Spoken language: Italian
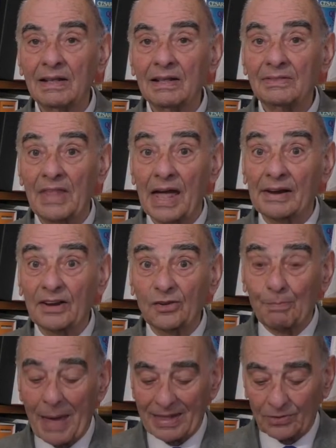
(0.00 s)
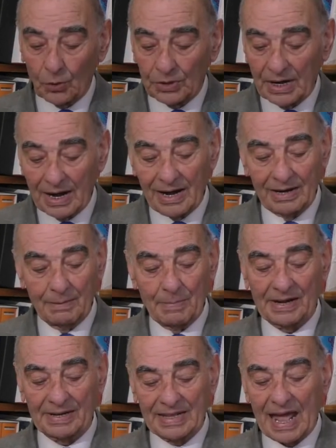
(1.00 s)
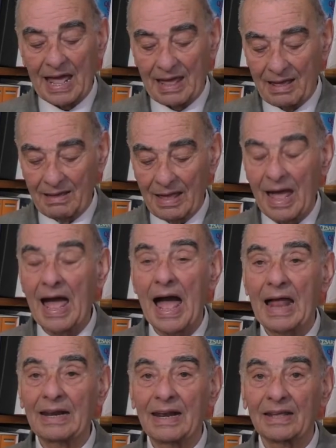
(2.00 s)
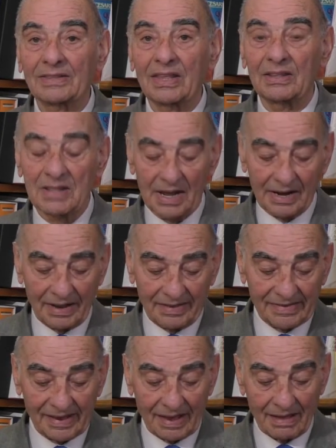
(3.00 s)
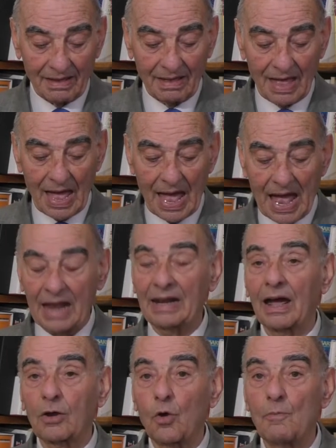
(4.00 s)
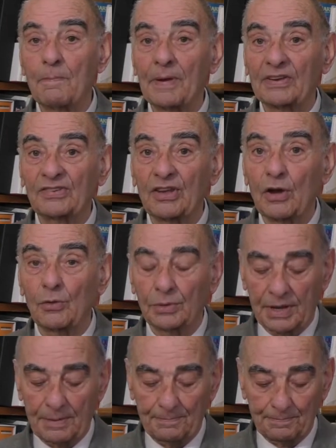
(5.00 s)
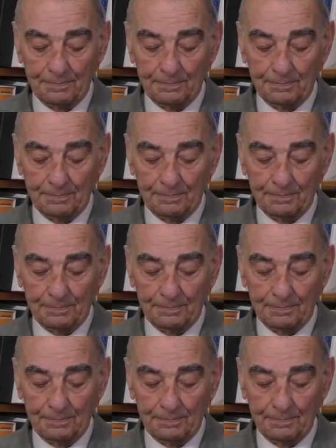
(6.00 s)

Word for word: dal rispetto della libertà alla tenerezza, alla compassione.